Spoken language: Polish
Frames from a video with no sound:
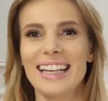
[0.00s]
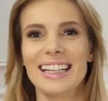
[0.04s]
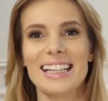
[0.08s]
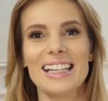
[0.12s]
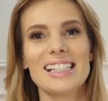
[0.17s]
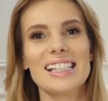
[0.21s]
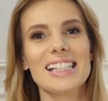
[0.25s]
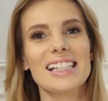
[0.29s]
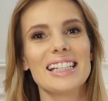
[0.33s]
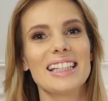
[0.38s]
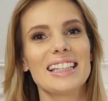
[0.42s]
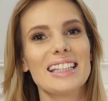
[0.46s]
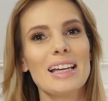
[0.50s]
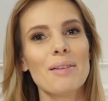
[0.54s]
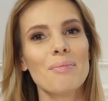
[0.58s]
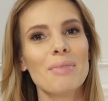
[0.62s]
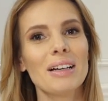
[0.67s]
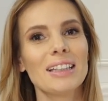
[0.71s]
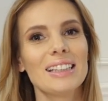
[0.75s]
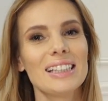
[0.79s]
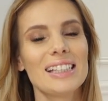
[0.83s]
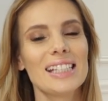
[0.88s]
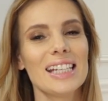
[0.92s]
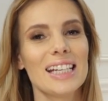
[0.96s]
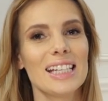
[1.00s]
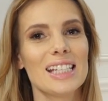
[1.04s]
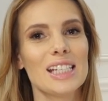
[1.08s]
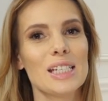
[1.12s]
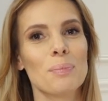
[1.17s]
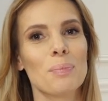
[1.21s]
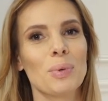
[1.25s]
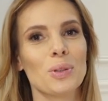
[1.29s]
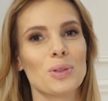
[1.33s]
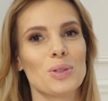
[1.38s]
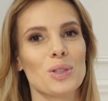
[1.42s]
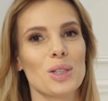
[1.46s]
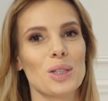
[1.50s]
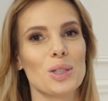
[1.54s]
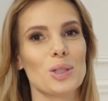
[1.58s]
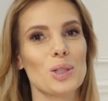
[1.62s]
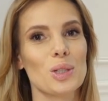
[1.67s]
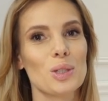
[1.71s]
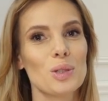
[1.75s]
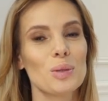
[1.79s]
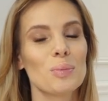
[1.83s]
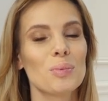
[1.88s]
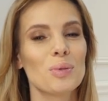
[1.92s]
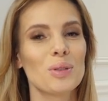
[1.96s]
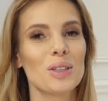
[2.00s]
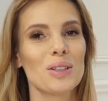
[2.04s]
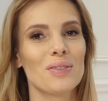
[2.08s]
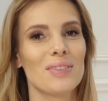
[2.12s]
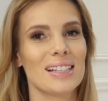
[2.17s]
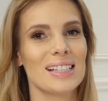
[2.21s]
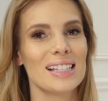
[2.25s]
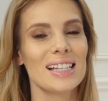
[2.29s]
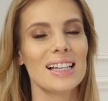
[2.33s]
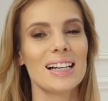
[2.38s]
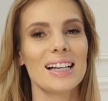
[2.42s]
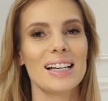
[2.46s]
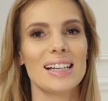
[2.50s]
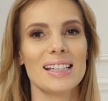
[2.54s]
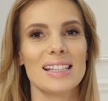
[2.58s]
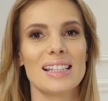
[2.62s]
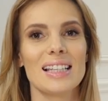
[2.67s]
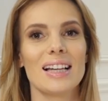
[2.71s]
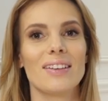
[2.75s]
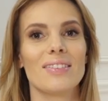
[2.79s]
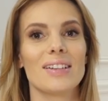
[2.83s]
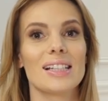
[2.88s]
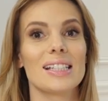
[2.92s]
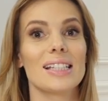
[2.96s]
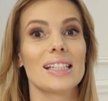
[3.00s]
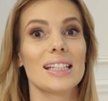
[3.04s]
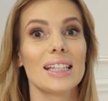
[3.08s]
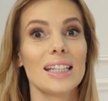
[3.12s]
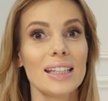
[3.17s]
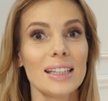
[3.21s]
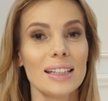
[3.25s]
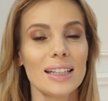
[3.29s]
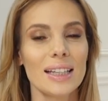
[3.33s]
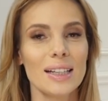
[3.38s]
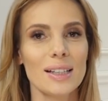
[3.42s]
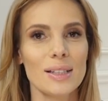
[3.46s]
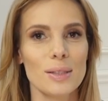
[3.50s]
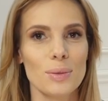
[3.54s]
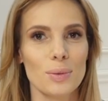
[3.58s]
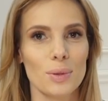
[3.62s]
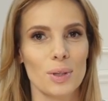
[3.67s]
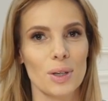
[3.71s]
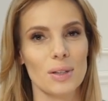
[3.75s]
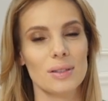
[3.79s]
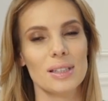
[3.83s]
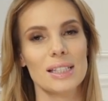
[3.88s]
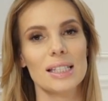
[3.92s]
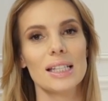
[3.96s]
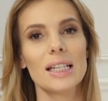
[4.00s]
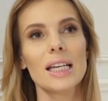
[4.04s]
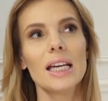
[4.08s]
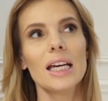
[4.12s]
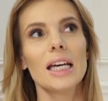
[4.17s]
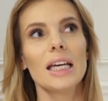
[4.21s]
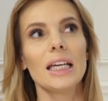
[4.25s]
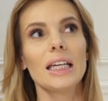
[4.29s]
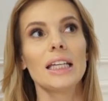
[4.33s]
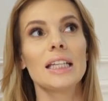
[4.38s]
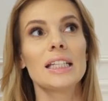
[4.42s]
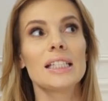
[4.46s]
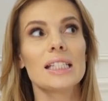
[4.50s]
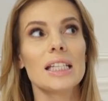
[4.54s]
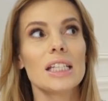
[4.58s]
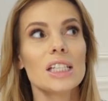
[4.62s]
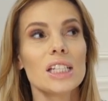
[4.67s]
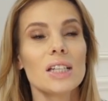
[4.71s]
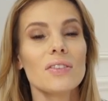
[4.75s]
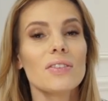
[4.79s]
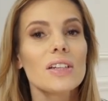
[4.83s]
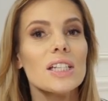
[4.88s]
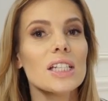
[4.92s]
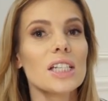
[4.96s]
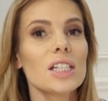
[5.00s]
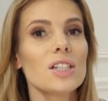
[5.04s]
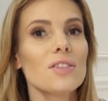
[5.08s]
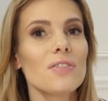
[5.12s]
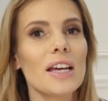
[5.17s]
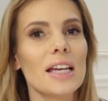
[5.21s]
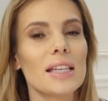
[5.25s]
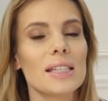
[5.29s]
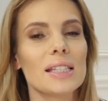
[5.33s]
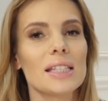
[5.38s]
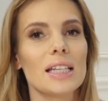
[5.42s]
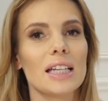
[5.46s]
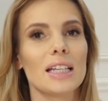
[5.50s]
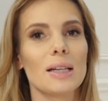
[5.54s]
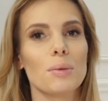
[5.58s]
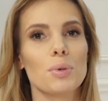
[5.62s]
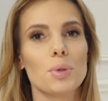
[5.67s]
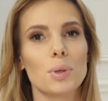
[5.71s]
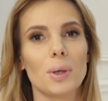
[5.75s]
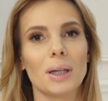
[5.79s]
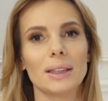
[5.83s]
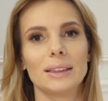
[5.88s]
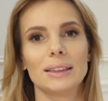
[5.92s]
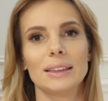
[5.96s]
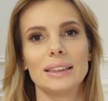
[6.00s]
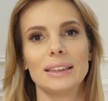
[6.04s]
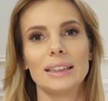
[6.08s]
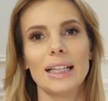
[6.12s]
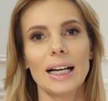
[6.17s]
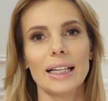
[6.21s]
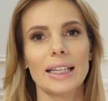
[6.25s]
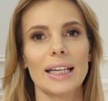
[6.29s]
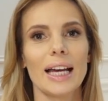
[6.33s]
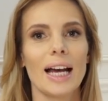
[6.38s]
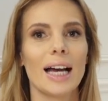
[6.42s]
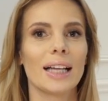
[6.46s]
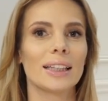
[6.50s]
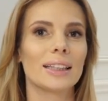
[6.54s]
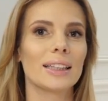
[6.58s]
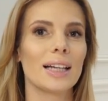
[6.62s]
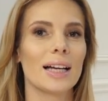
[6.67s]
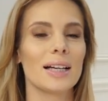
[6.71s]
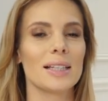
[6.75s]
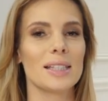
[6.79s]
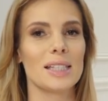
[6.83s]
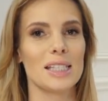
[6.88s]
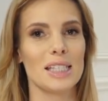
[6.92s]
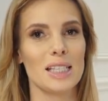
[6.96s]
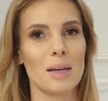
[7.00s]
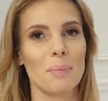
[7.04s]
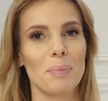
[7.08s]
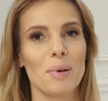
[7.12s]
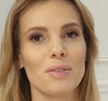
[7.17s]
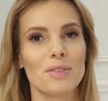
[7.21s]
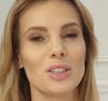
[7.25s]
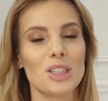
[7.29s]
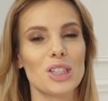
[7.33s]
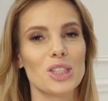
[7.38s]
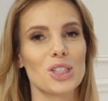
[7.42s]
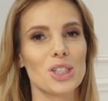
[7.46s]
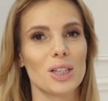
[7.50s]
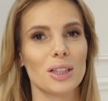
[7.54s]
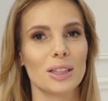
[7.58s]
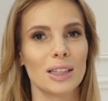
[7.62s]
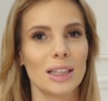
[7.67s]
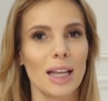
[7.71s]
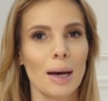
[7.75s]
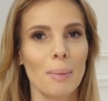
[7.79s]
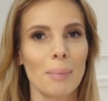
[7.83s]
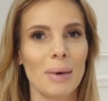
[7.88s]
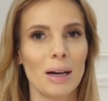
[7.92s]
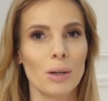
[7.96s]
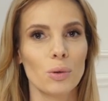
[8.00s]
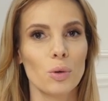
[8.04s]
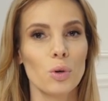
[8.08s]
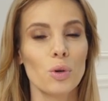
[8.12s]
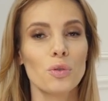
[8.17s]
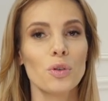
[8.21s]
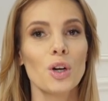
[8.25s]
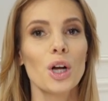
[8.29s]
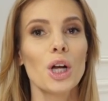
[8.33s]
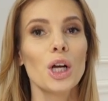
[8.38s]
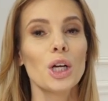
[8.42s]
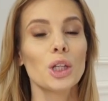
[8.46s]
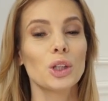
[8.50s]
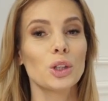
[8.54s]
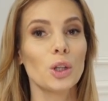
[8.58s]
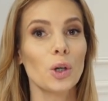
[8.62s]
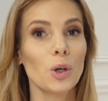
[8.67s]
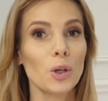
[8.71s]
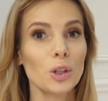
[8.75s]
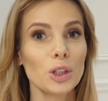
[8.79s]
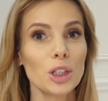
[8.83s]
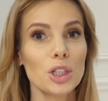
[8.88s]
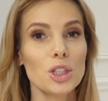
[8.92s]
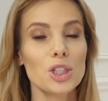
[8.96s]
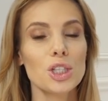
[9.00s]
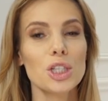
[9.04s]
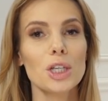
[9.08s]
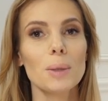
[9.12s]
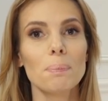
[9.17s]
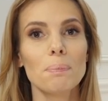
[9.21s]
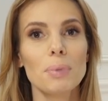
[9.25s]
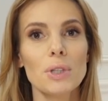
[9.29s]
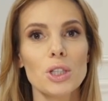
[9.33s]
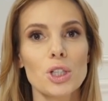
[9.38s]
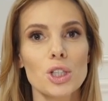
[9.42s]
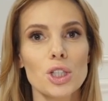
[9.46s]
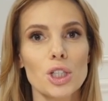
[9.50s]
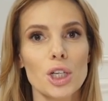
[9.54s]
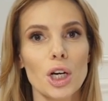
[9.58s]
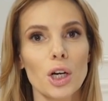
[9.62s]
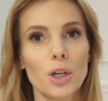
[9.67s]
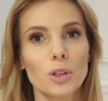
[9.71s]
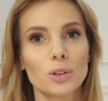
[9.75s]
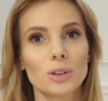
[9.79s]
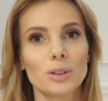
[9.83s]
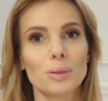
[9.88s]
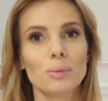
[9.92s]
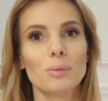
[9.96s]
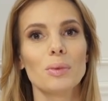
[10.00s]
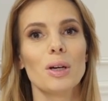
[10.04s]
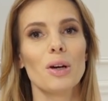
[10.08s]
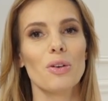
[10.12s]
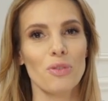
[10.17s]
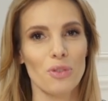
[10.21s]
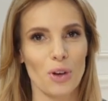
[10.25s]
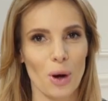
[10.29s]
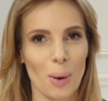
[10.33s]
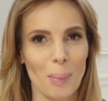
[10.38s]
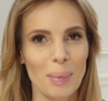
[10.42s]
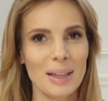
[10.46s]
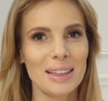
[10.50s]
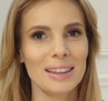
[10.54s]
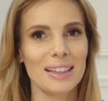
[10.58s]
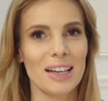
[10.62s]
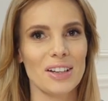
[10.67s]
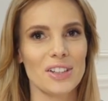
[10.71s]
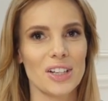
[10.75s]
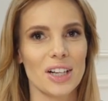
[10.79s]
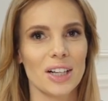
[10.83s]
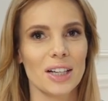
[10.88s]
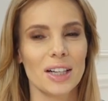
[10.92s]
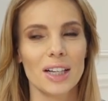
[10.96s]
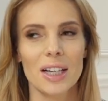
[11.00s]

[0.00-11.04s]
Jeśli temat dzieci podczas ślubu i wesela jest dla Was interesujący i chcecie wiedzieć więcej, na przykład jakie atrakcje zapewnić dla maluchów, to koniecznie piszcie o tym w komentarzach.